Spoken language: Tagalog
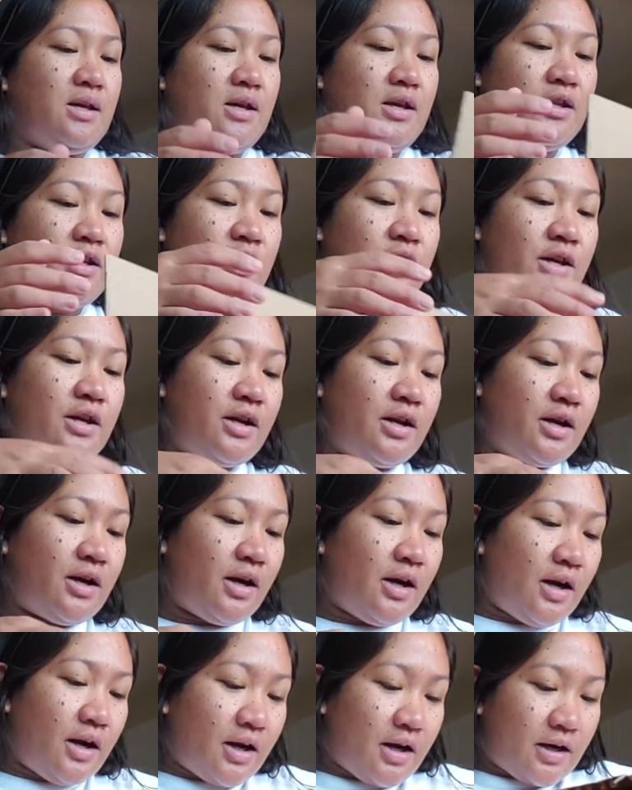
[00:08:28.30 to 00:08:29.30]
in
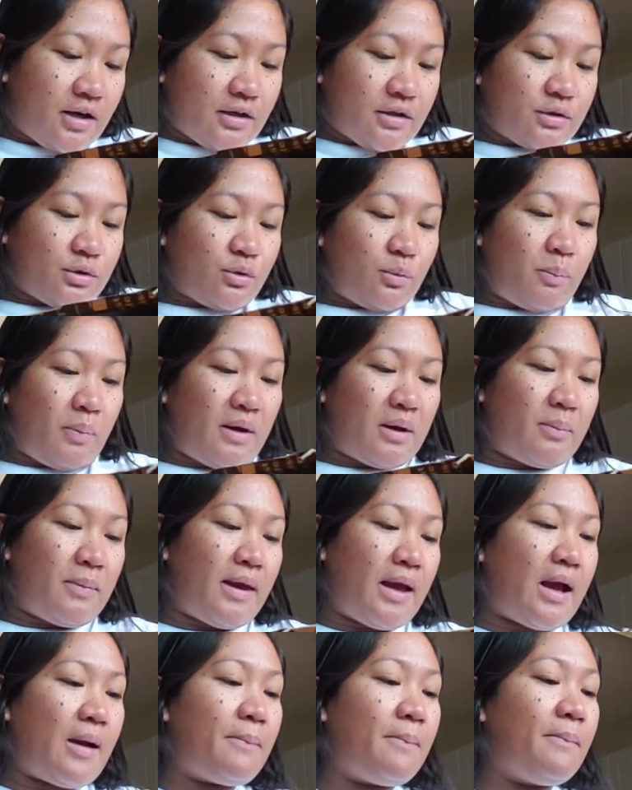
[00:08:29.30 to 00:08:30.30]
here to pick
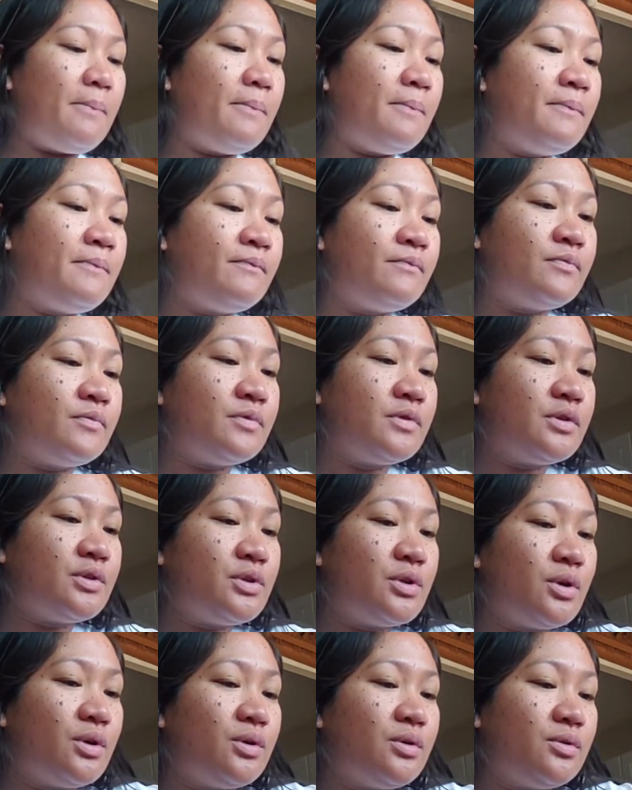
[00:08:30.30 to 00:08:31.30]
me up.
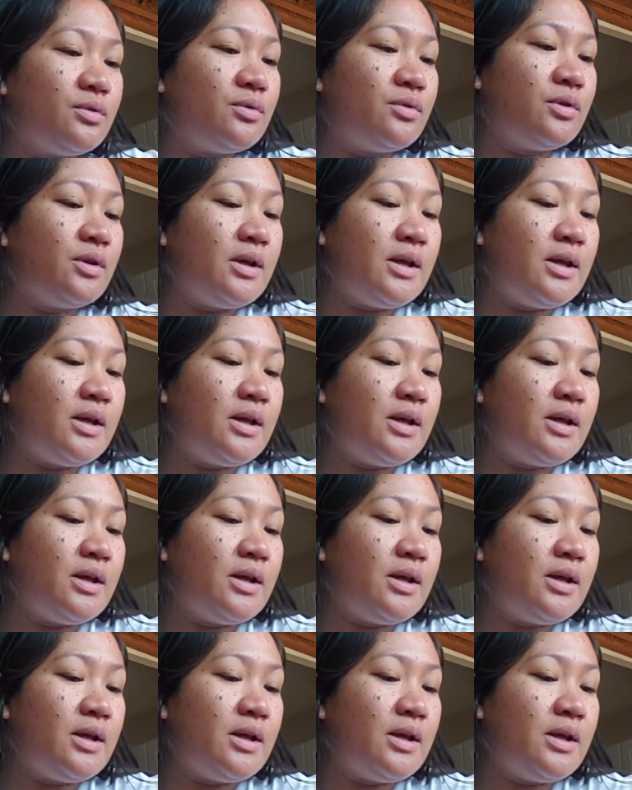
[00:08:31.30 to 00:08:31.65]
So,